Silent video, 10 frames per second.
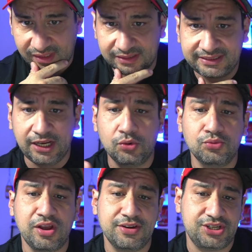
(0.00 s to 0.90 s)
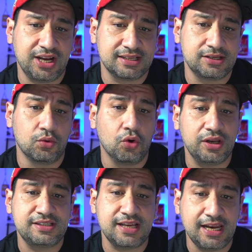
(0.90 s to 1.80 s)
Segundo a investigação,
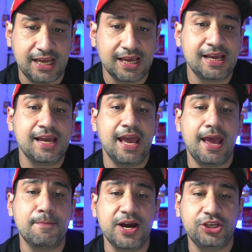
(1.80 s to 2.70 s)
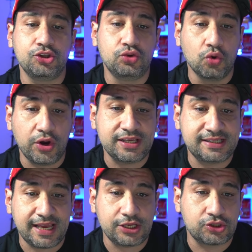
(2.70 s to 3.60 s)
Roseli é mãe de dois
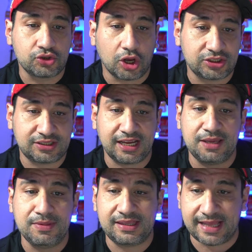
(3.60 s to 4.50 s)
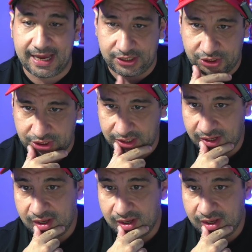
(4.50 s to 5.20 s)
ex-sócios da Quimitest,